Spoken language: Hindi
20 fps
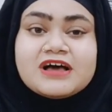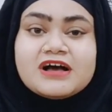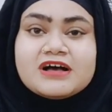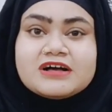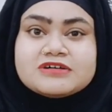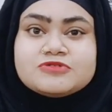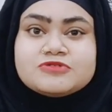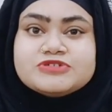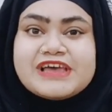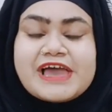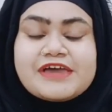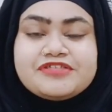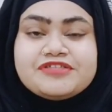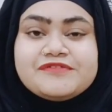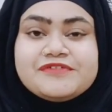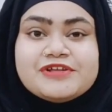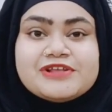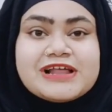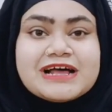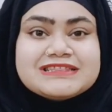आ, कोई
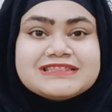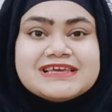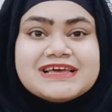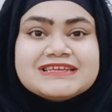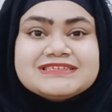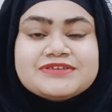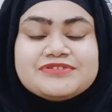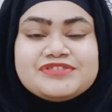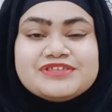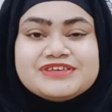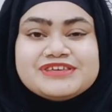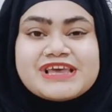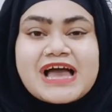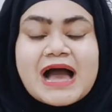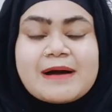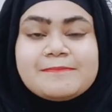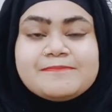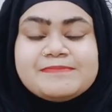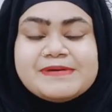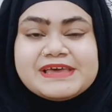ऐसी वीडियो लाते हैं जिससे कि
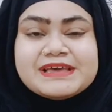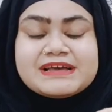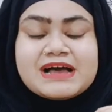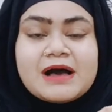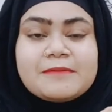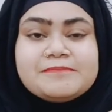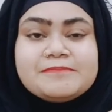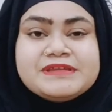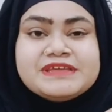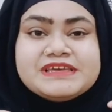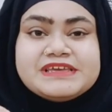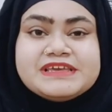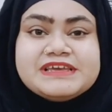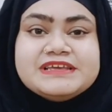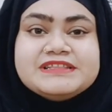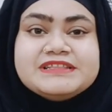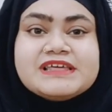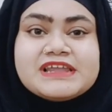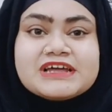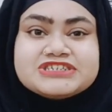आप एक अपनी
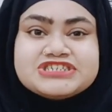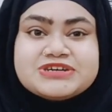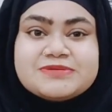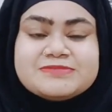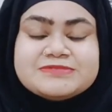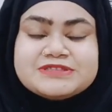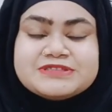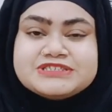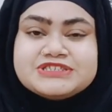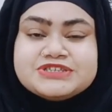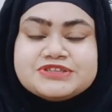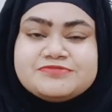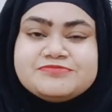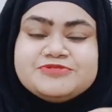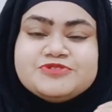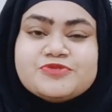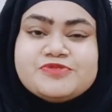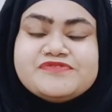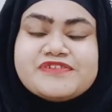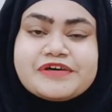ईद या रक्षाबंधन जिस
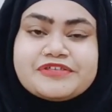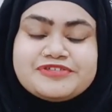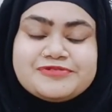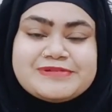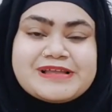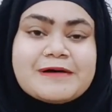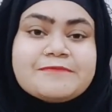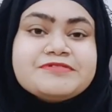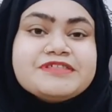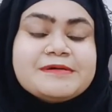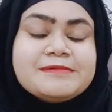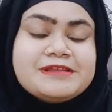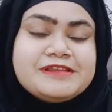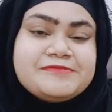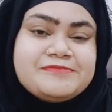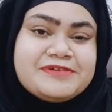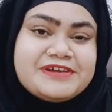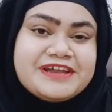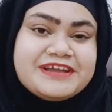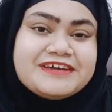जो भी फेस्टिवल आप
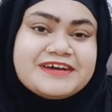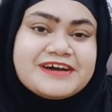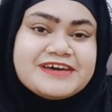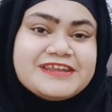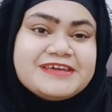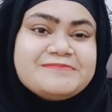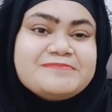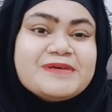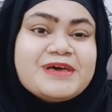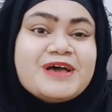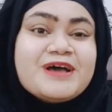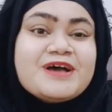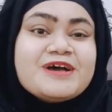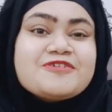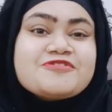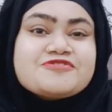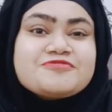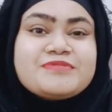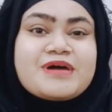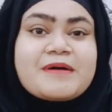सेलिब्रेट करें
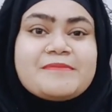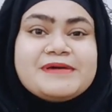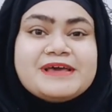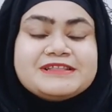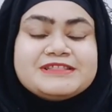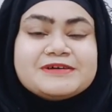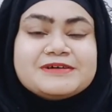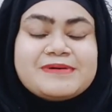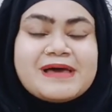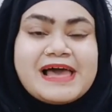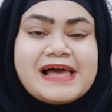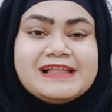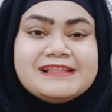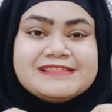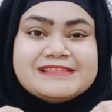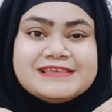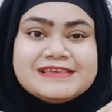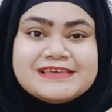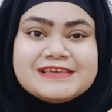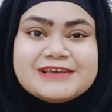उसमें आप एकदम
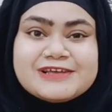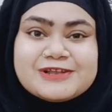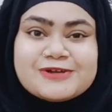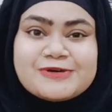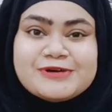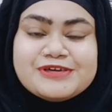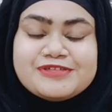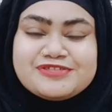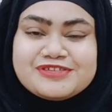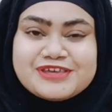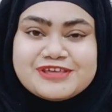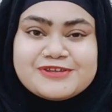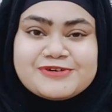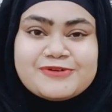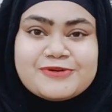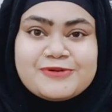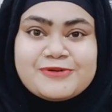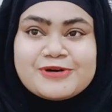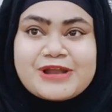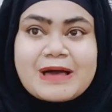हेल्दी ग्लोई स्किन
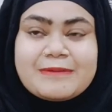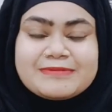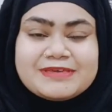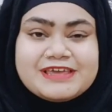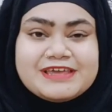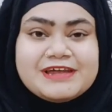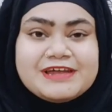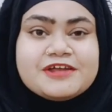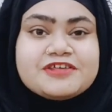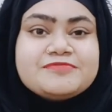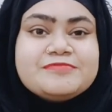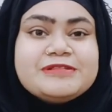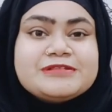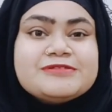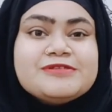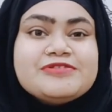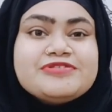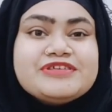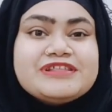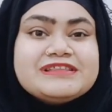हो और आपके हेयर्स
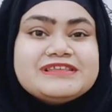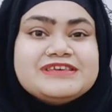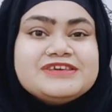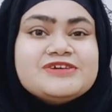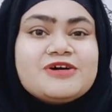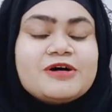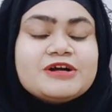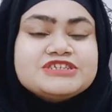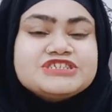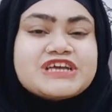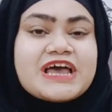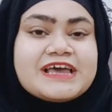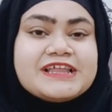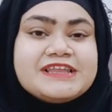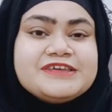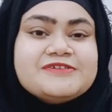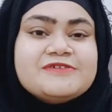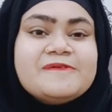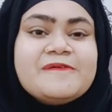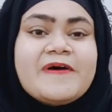बिल्कुल सिल्की और
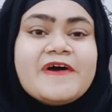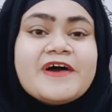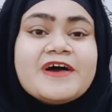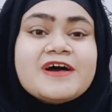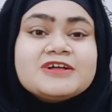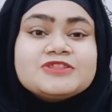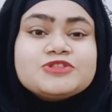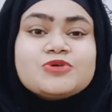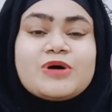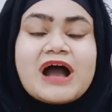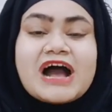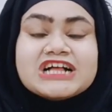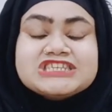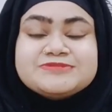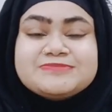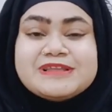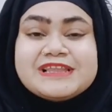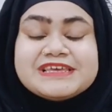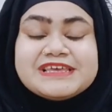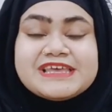शाइनी हो तो
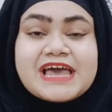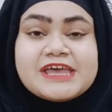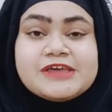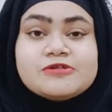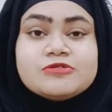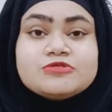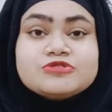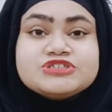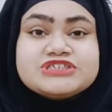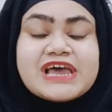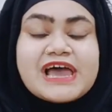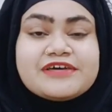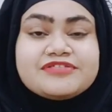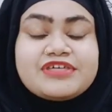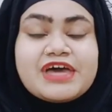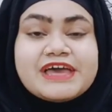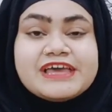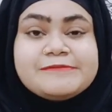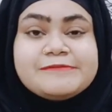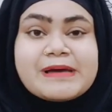आज मैं लेके आई हूँ कुछ
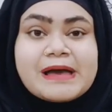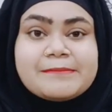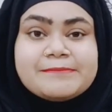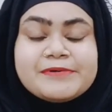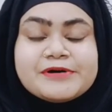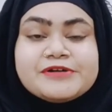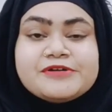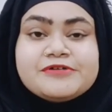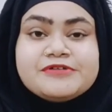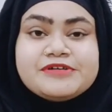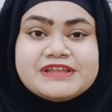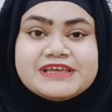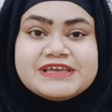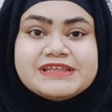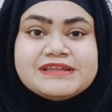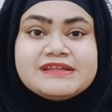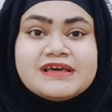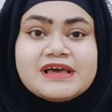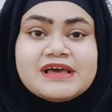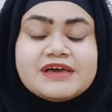ऐसा ही पैम्पर
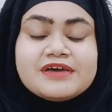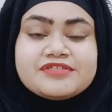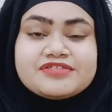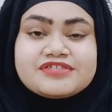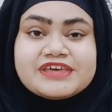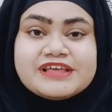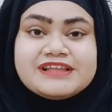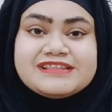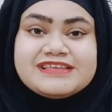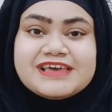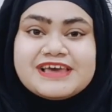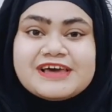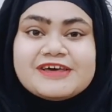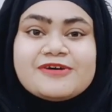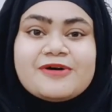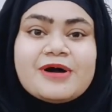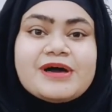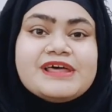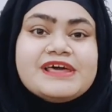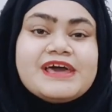रूटीन स्किन
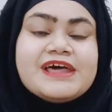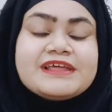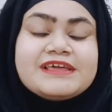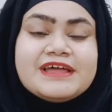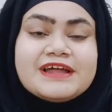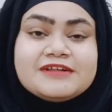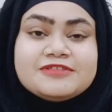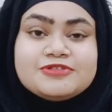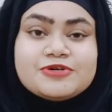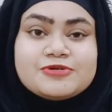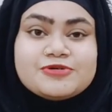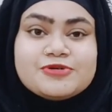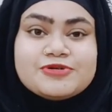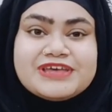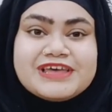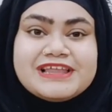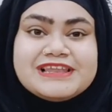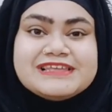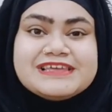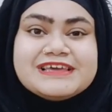केयर और हेयर केयर दोनों
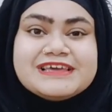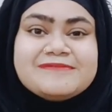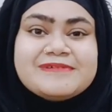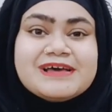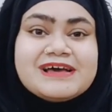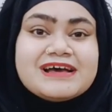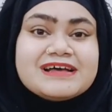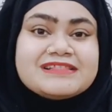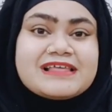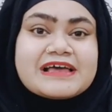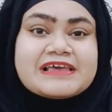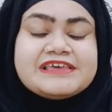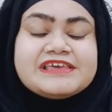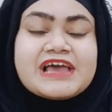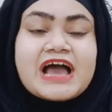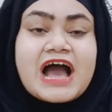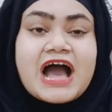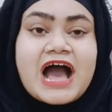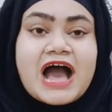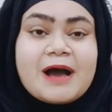के लिए
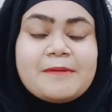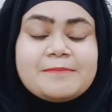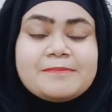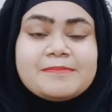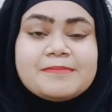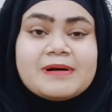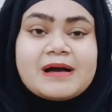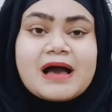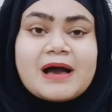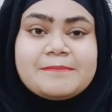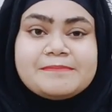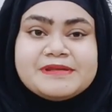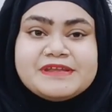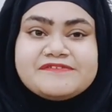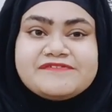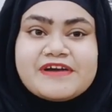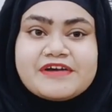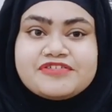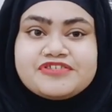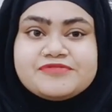ताकि आप
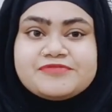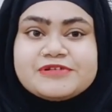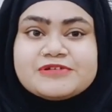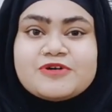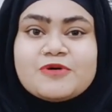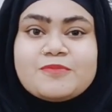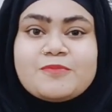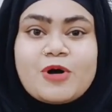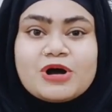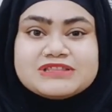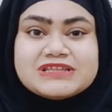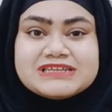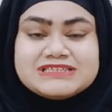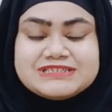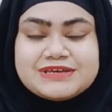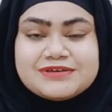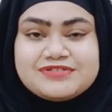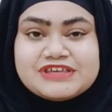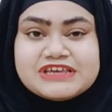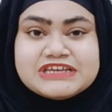अपने फेस्टिवल को बहुत
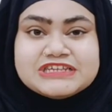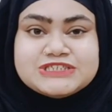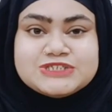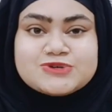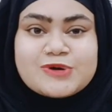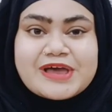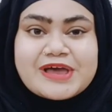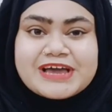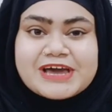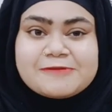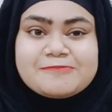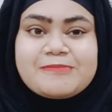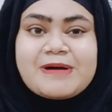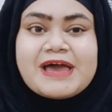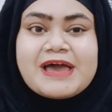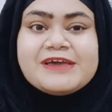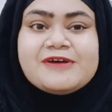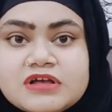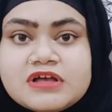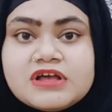अच्छे से इंजॉय कर
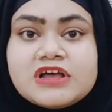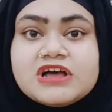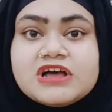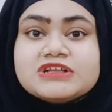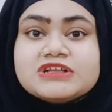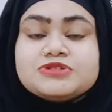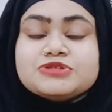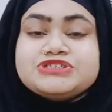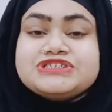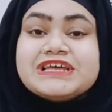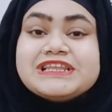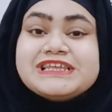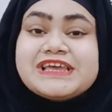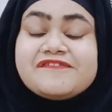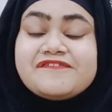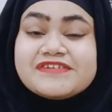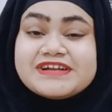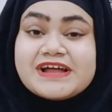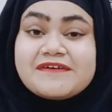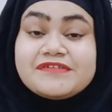पाएँ तो
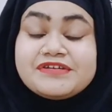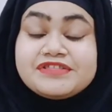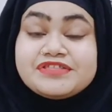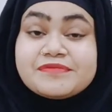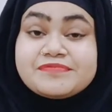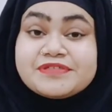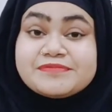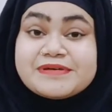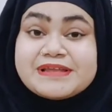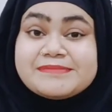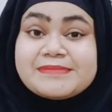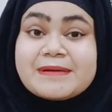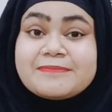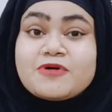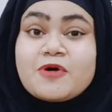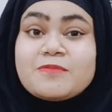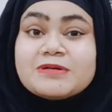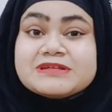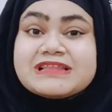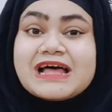चलिए फटाफट सबसे पहले मैं
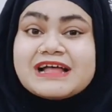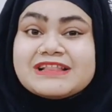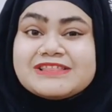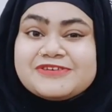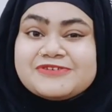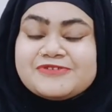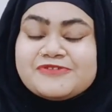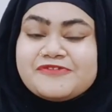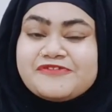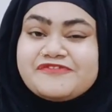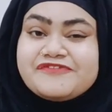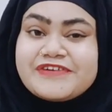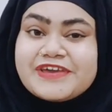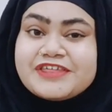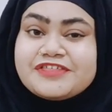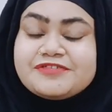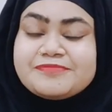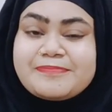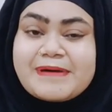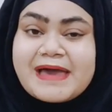आपको बताती हूँ
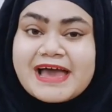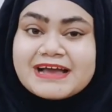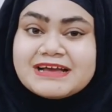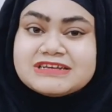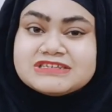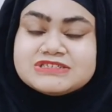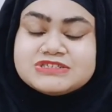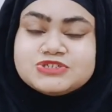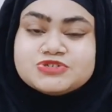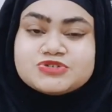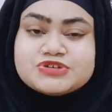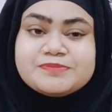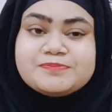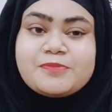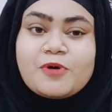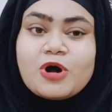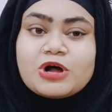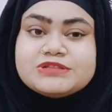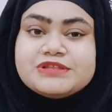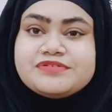फेस पैक जो कि
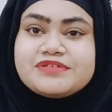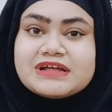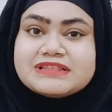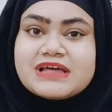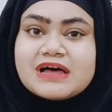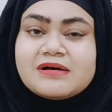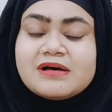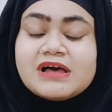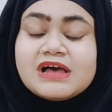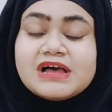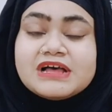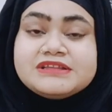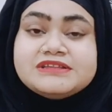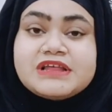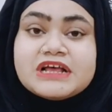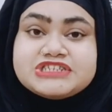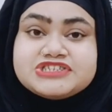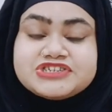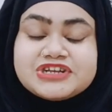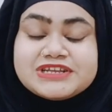बहुत ही ज़्यादा
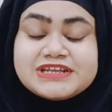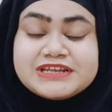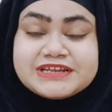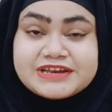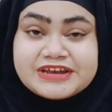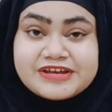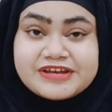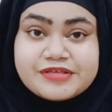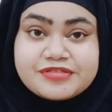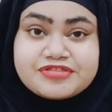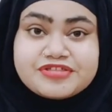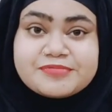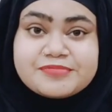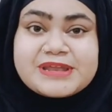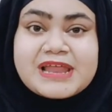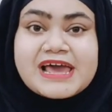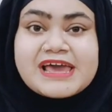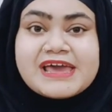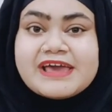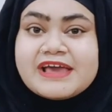नेचुरल इंग्रेडिएंट्स से
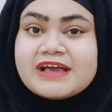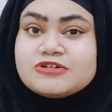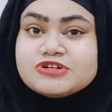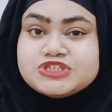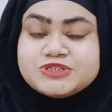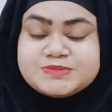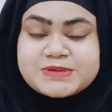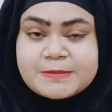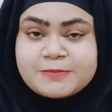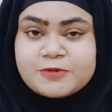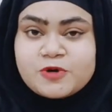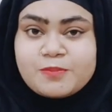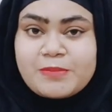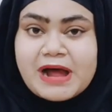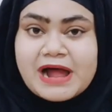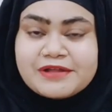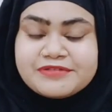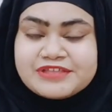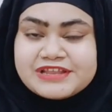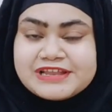बनाया है कुछ भी आपको
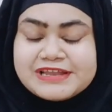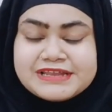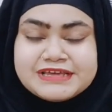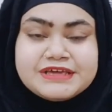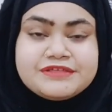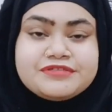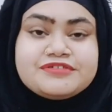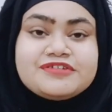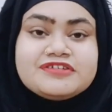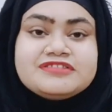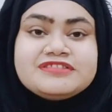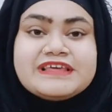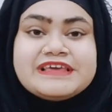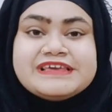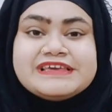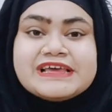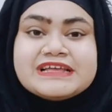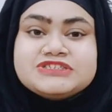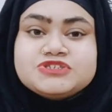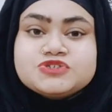बाहर से लेने की ज़रूरत
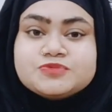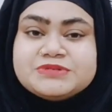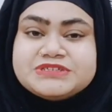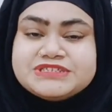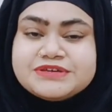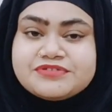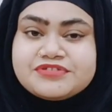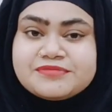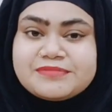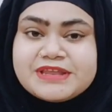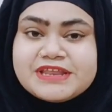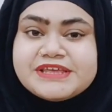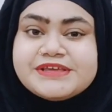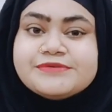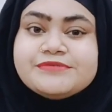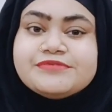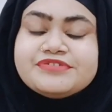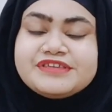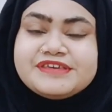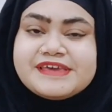नहीं है जो भी चीज़ें मैंने
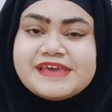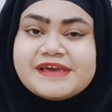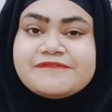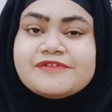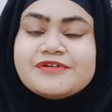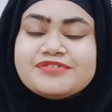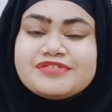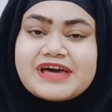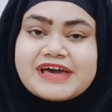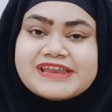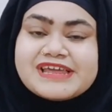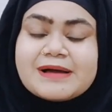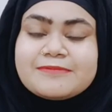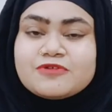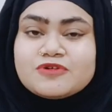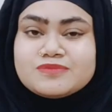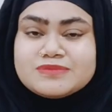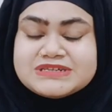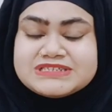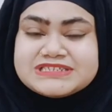यूज़ की हैं वो सारी
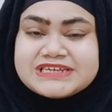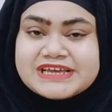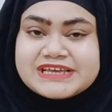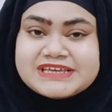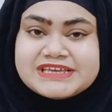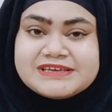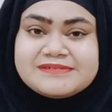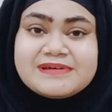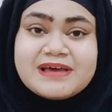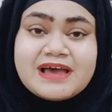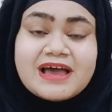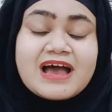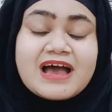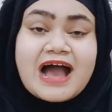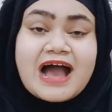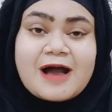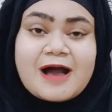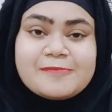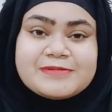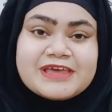आपको मिल जाएंगी
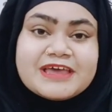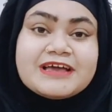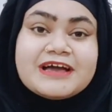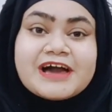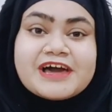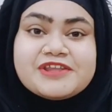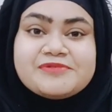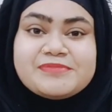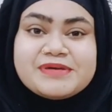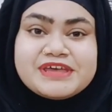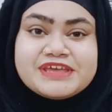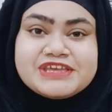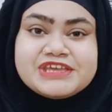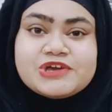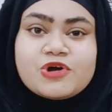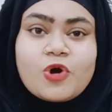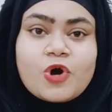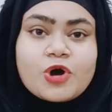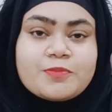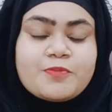आपके घर में
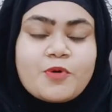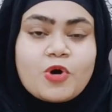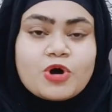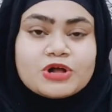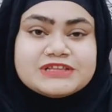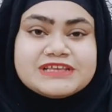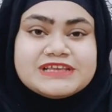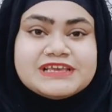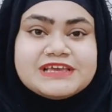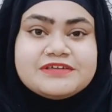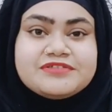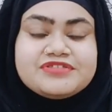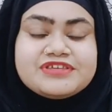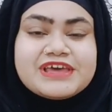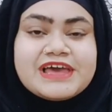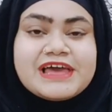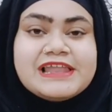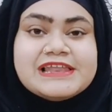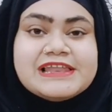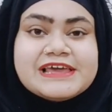ही और बहुत ही
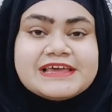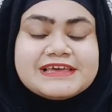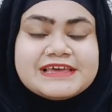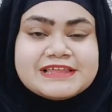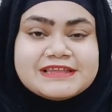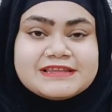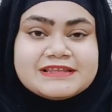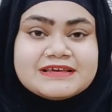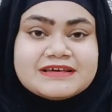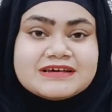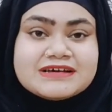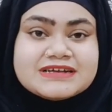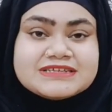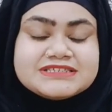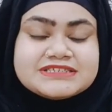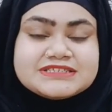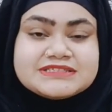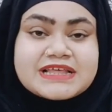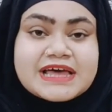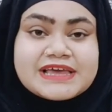ईजी है लेकिन
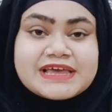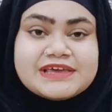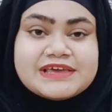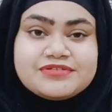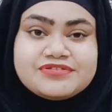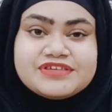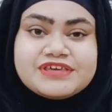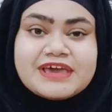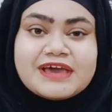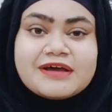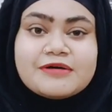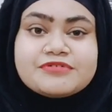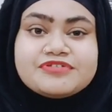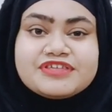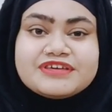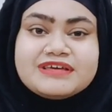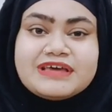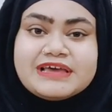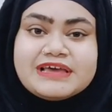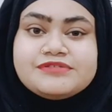जितना ईजी है
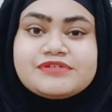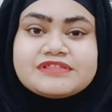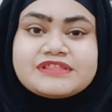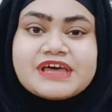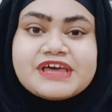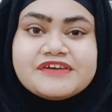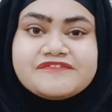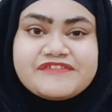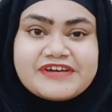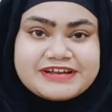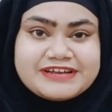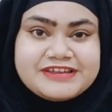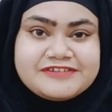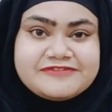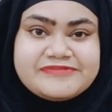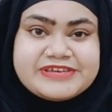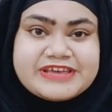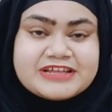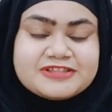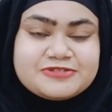उससे कहीं ज़्यादा
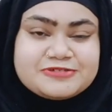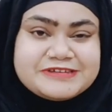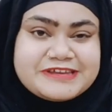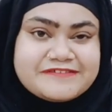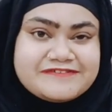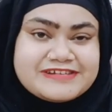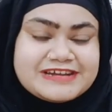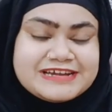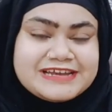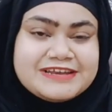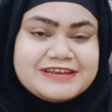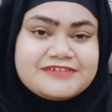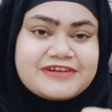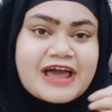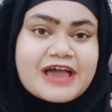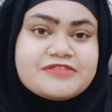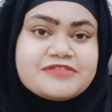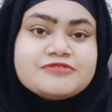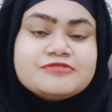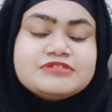इफेक्टिव भी है तो डेफिनेटली
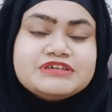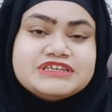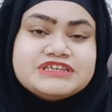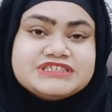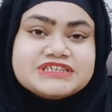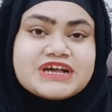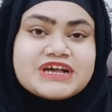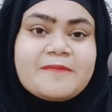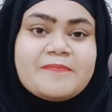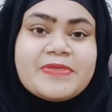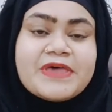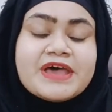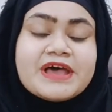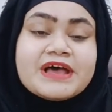ट्राई ज़रूर कीजिएगा